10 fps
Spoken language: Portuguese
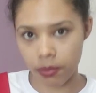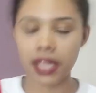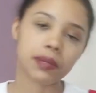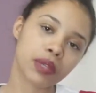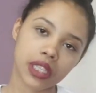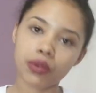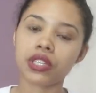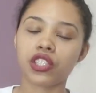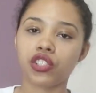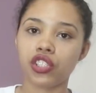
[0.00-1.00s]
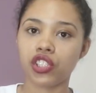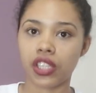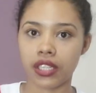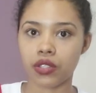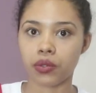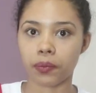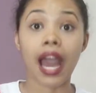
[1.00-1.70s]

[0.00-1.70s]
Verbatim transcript: mesmo que não seja de gesso.